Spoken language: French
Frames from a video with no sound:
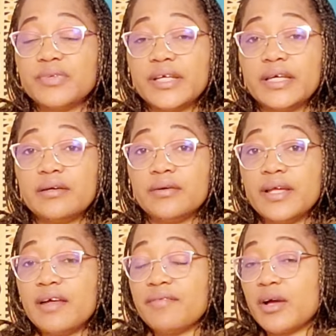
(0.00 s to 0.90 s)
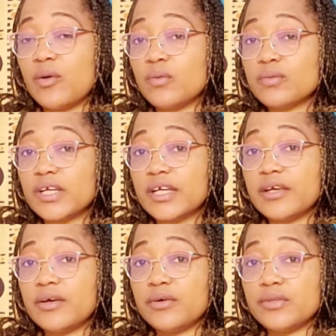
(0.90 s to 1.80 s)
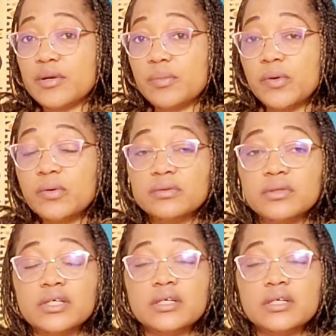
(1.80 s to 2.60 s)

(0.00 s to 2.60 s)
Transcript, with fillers: Et, euh, elle avait rencontré euh, un Allemand.